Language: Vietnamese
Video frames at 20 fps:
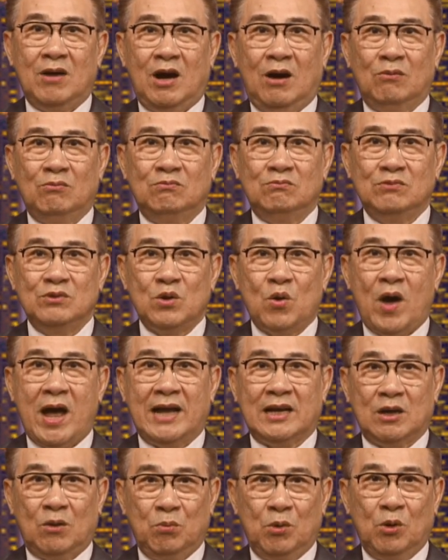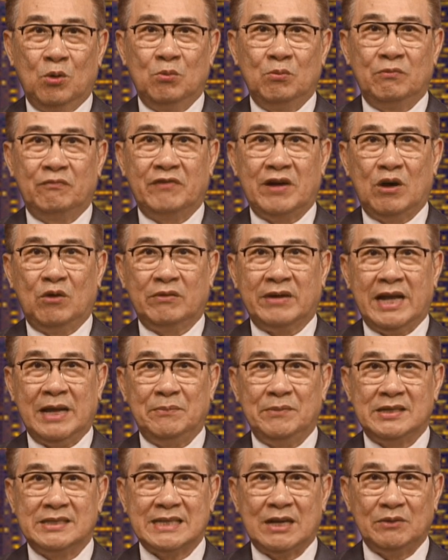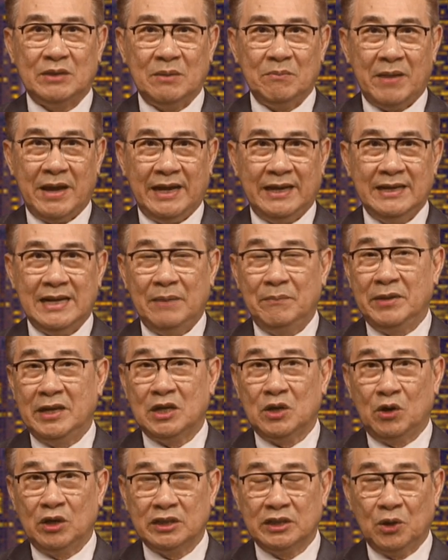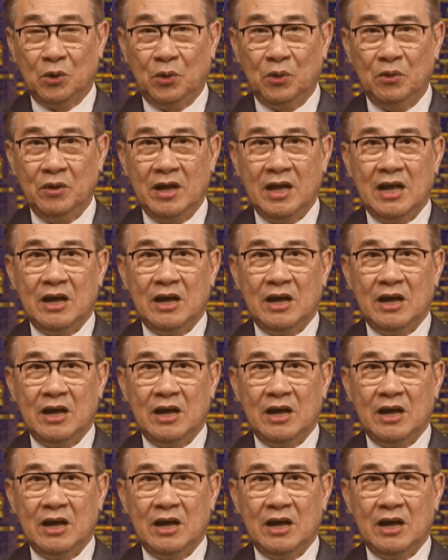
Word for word: ông Đoàn Ngọc Hùng vào ngày 16 tháng 7 đã bị khởi tố